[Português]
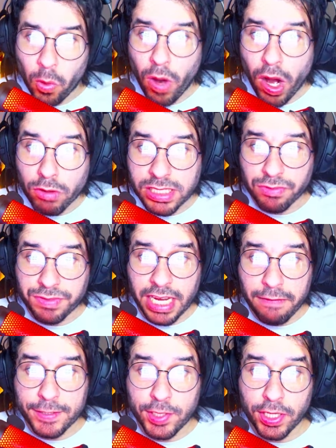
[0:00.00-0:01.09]
Uou, são
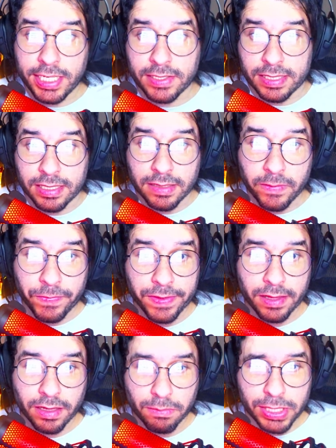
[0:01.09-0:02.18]
televisões!
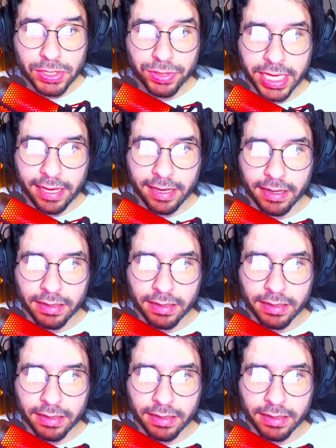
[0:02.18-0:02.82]
Mas o que...